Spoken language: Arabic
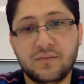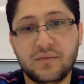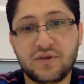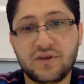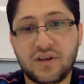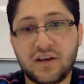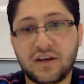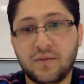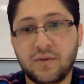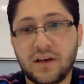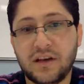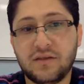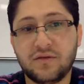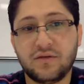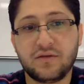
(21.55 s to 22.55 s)
بيشارك
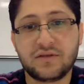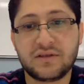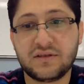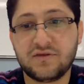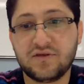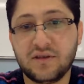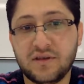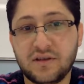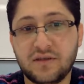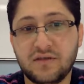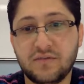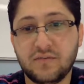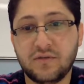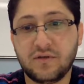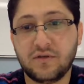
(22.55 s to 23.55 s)
بأي كورس جديد
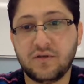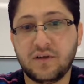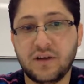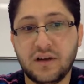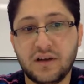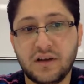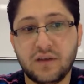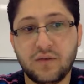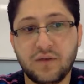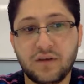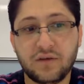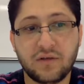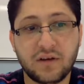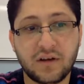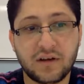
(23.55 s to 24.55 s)
أونلاين أو
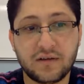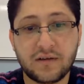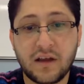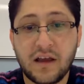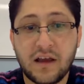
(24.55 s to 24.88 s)
غير أونلاين